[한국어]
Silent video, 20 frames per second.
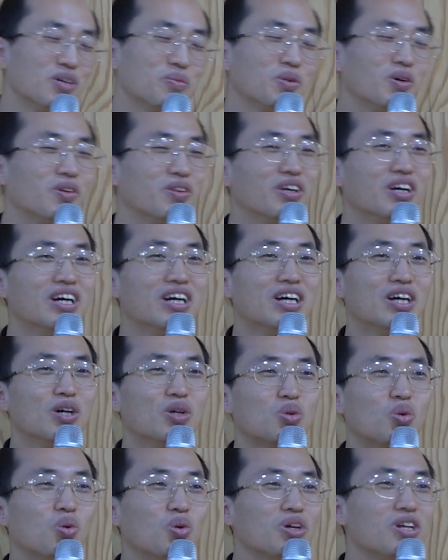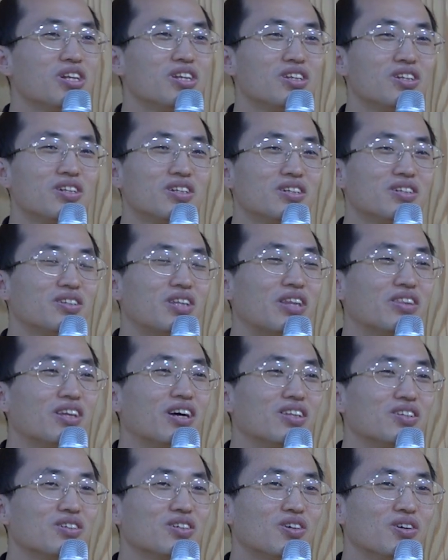뭐냐면
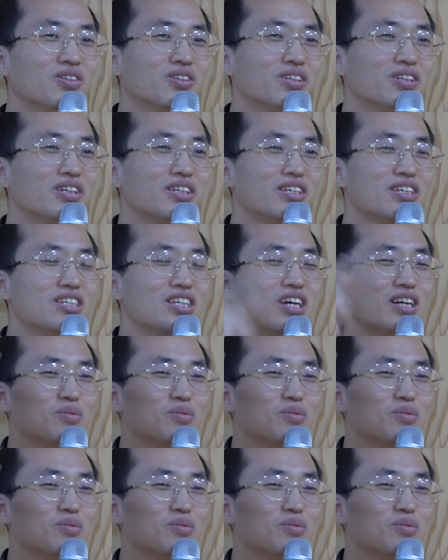통일된다는 건